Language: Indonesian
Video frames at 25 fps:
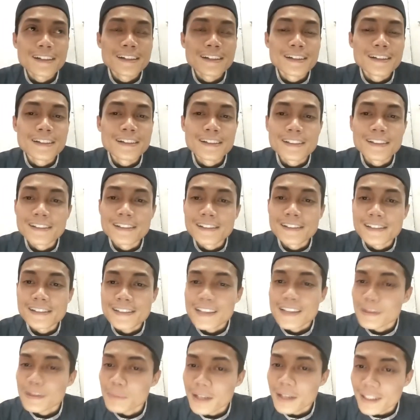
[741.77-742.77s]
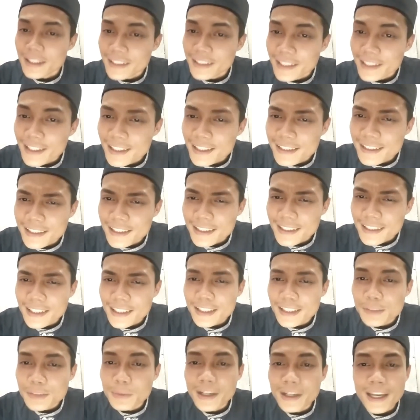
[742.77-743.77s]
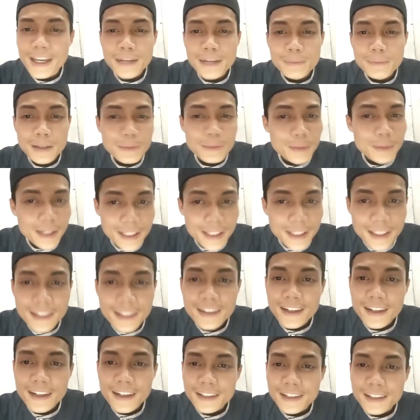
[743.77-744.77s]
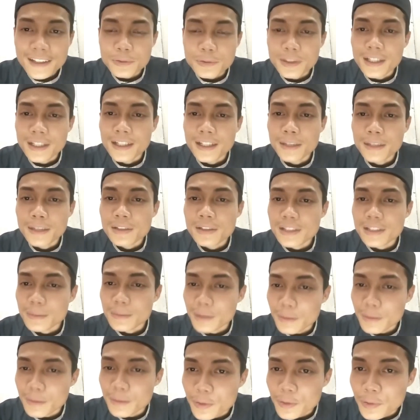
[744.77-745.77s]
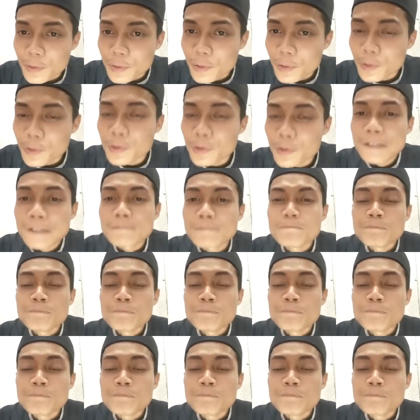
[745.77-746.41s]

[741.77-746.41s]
eh, sabarnya ini dicatatkan sebagai amal baik karena sudah bersabar menunggu